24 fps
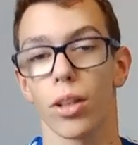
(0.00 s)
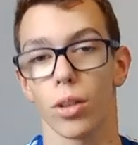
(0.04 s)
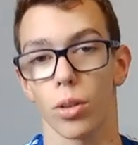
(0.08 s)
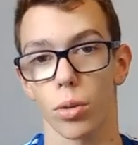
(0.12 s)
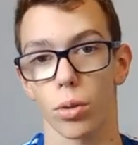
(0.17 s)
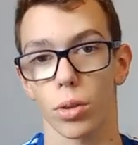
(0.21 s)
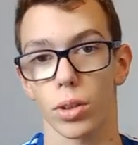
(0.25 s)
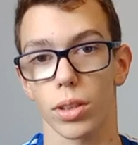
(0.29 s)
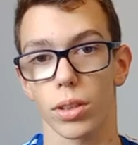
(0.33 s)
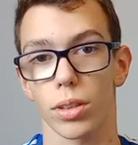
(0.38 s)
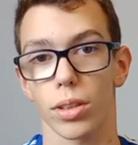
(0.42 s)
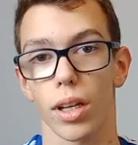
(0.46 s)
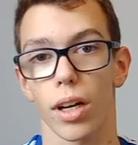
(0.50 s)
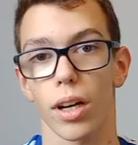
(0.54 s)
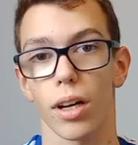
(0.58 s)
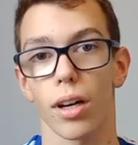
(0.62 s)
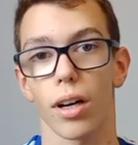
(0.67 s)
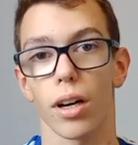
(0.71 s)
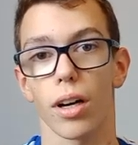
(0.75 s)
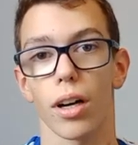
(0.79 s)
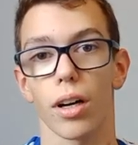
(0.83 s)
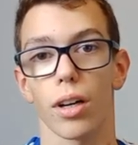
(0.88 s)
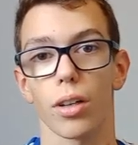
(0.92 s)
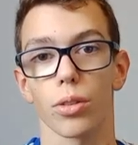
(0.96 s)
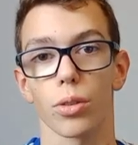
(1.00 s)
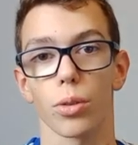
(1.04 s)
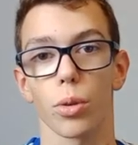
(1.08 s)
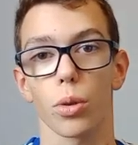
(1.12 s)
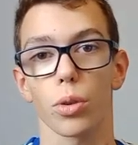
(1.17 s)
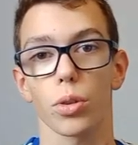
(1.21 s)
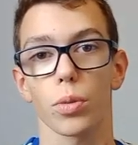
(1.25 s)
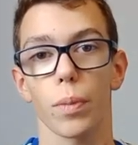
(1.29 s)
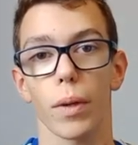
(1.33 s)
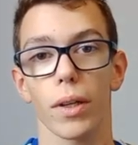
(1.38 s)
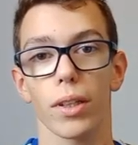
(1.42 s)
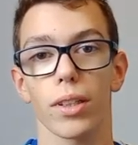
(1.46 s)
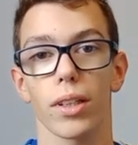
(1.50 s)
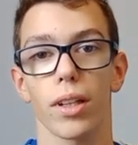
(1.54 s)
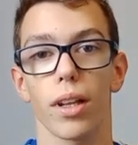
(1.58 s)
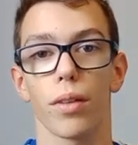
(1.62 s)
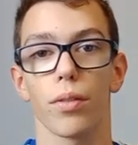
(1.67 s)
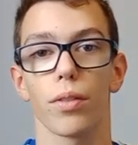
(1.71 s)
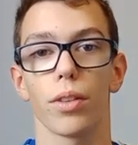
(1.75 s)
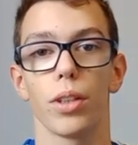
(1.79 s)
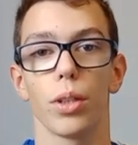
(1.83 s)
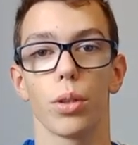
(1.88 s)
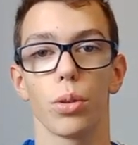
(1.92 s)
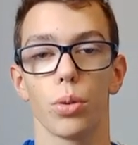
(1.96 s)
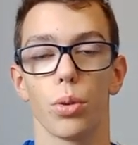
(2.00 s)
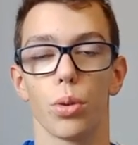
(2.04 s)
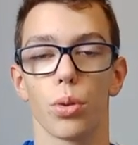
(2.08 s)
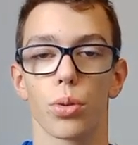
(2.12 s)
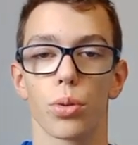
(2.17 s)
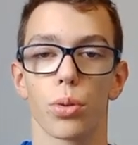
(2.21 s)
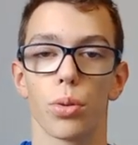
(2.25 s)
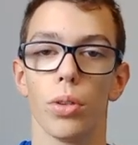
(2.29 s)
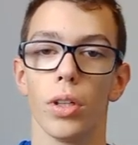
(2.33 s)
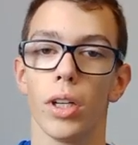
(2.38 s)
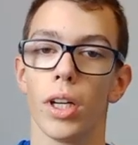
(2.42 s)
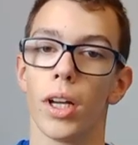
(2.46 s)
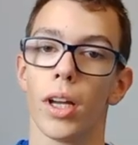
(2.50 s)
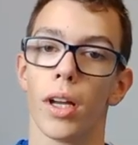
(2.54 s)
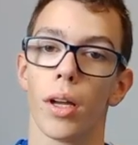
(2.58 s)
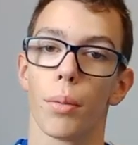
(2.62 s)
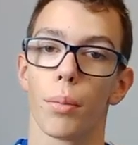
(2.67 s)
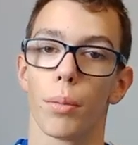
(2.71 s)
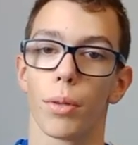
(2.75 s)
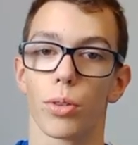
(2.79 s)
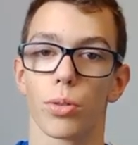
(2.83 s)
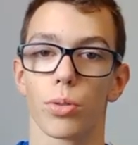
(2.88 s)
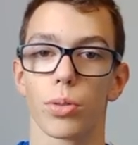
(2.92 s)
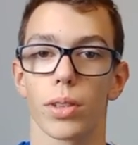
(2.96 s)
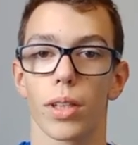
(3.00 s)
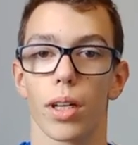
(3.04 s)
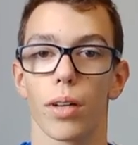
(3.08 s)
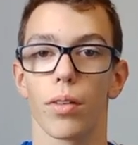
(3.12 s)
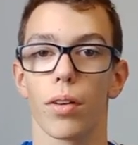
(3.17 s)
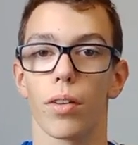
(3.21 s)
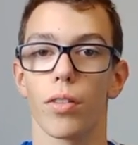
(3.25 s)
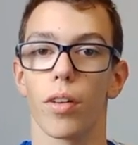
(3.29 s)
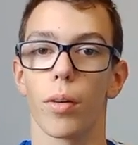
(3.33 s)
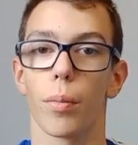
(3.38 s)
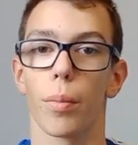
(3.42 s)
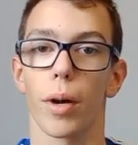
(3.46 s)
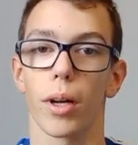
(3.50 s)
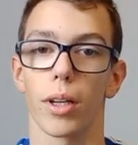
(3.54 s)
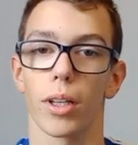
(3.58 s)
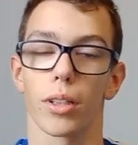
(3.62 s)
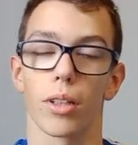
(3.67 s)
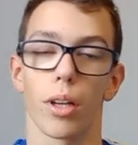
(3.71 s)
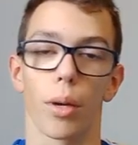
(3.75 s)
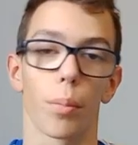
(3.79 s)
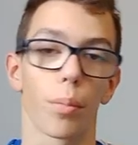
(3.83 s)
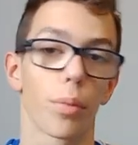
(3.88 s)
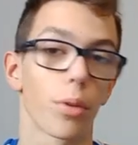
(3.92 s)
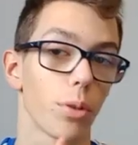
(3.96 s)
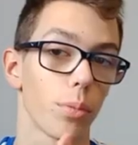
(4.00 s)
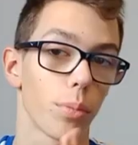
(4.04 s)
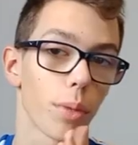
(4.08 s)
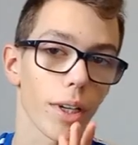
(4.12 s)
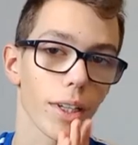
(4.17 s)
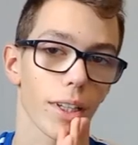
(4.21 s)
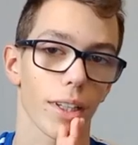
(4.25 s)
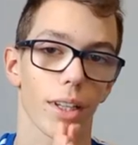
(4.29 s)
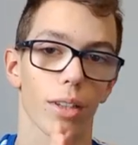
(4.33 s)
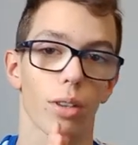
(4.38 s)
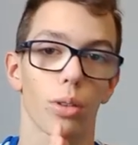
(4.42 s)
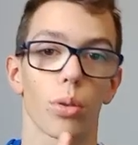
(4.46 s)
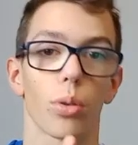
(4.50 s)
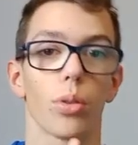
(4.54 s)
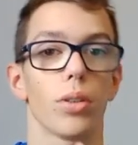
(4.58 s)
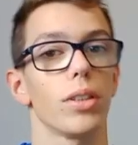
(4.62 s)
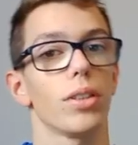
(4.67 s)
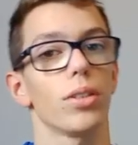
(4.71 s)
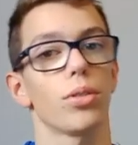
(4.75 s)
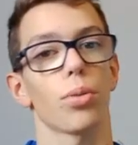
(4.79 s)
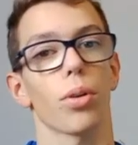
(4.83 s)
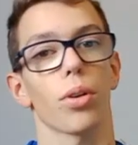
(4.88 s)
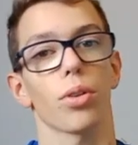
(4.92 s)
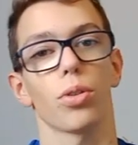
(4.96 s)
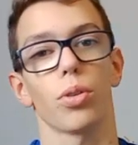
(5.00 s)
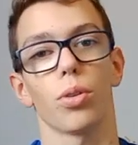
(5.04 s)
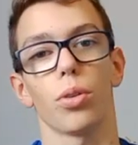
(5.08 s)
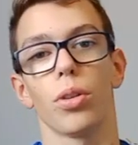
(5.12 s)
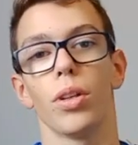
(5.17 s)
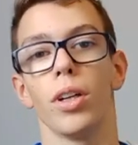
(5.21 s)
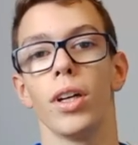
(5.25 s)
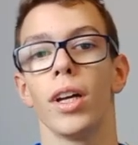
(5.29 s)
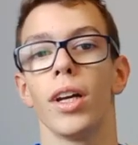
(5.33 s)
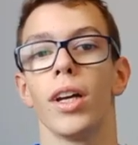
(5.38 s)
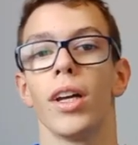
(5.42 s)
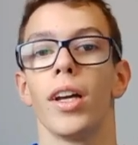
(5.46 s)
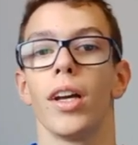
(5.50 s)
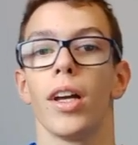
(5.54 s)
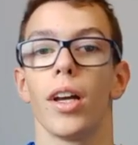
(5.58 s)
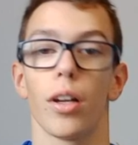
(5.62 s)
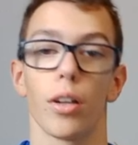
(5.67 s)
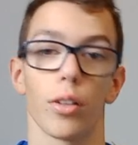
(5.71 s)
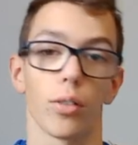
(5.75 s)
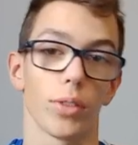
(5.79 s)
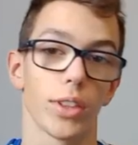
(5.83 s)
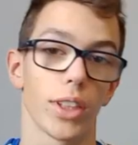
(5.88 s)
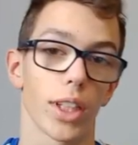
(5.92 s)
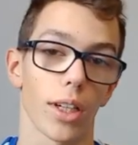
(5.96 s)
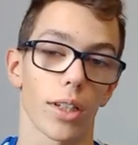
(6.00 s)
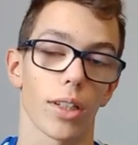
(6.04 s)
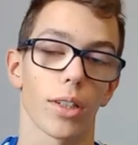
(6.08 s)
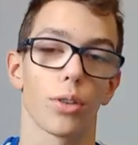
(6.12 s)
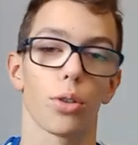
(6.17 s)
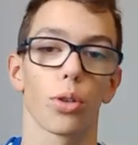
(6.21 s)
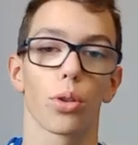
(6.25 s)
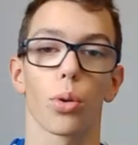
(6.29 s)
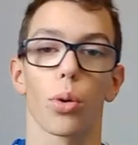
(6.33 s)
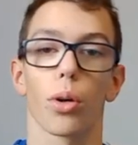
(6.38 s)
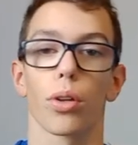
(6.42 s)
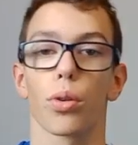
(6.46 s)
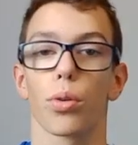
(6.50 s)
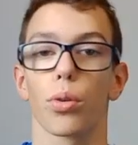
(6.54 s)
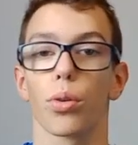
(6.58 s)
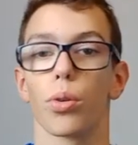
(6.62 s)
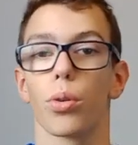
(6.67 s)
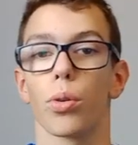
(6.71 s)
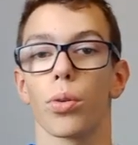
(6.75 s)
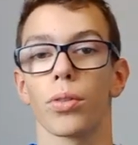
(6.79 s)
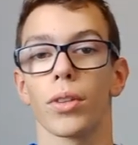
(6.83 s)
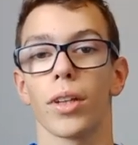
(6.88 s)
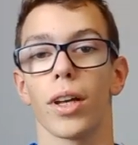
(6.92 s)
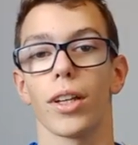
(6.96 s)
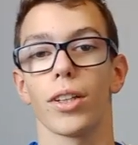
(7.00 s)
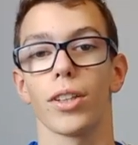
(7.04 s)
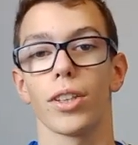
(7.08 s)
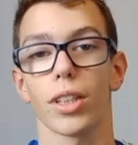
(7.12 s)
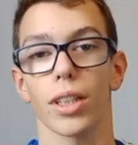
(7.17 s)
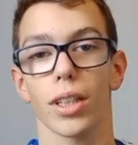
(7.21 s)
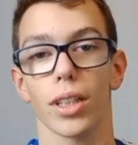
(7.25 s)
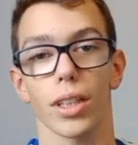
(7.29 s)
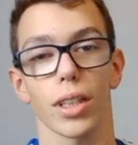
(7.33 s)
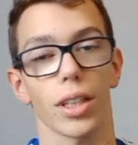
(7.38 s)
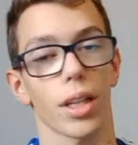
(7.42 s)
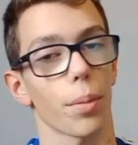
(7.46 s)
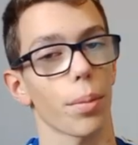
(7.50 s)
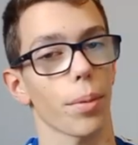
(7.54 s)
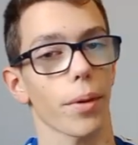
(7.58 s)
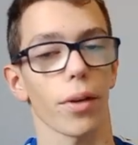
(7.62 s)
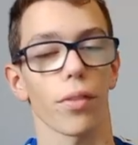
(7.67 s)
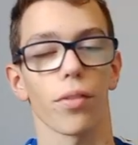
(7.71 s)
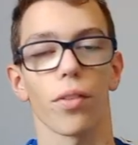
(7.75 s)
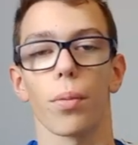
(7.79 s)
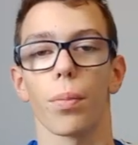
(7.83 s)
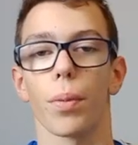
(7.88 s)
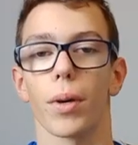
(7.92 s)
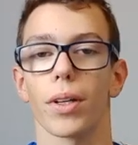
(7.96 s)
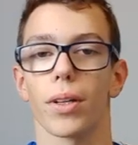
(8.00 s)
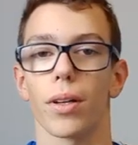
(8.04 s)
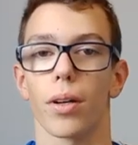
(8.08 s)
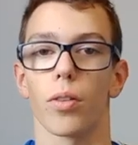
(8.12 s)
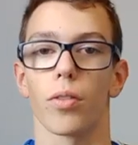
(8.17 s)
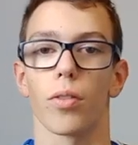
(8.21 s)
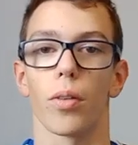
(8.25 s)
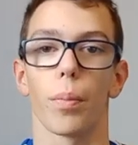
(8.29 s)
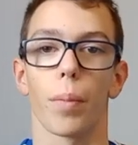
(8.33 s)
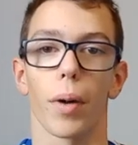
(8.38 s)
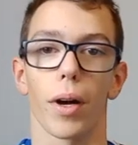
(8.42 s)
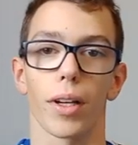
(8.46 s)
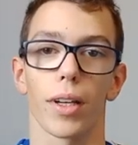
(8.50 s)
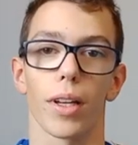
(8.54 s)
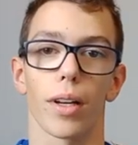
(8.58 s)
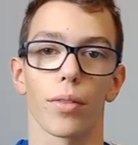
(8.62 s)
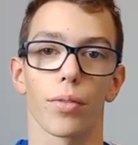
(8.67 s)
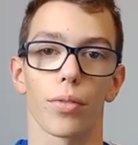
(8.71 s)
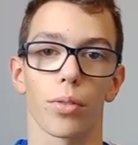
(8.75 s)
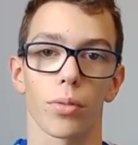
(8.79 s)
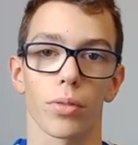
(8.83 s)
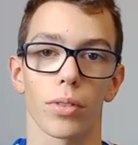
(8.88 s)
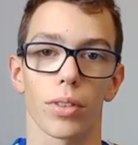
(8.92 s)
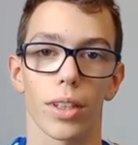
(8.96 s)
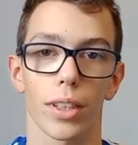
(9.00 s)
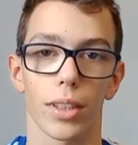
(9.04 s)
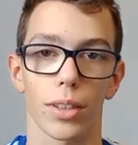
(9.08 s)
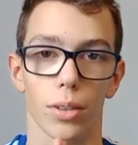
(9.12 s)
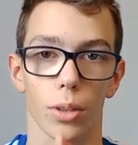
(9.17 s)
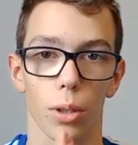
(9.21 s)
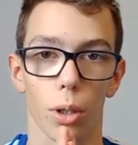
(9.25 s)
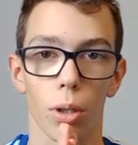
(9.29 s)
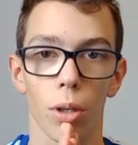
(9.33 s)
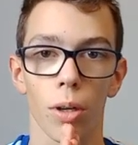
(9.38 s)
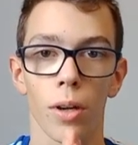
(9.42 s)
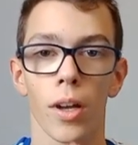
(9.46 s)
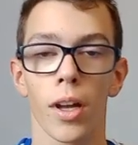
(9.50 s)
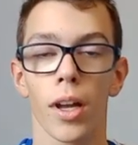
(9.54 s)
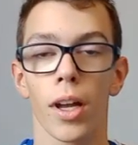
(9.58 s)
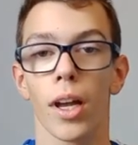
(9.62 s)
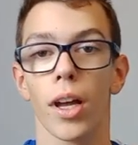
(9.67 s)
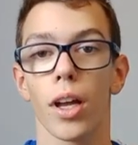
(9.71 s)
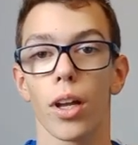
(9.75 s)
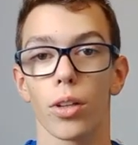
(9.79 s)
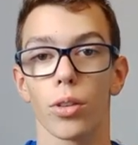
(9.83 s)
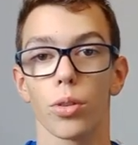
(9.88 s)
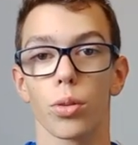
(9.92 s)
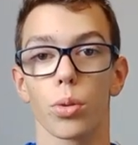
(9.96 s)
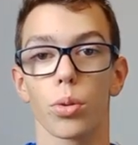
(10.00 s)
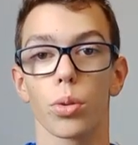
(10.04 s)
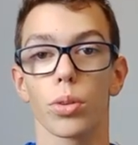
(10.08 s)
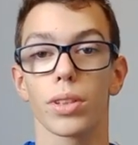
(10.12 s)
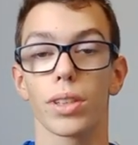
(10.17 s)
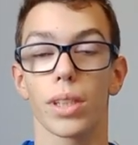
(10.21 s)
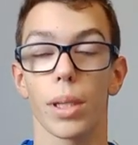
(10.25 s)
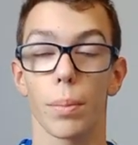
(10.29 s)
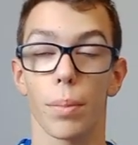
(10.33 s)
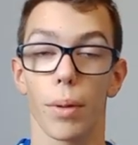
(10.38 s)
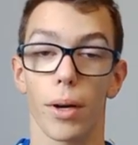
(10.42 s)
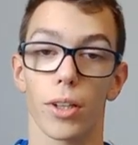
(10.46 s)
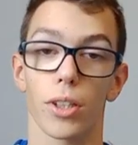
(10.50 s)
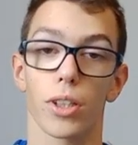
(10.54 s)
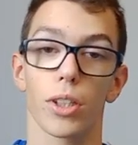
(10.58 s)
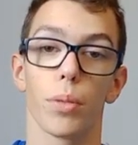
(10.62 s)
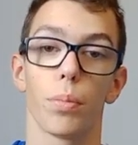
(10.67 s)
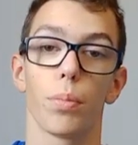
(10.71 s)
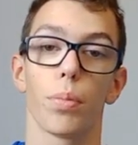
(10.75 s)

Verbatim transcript: Donc, ce sera une grosse partie de la vidéo dessus. Mais juste avant, on va parler un peu de mercato, histoire de dire les deux trois trucs qu'on a à dire et après on va, va parler à fond de Textor. Du coup c'est parti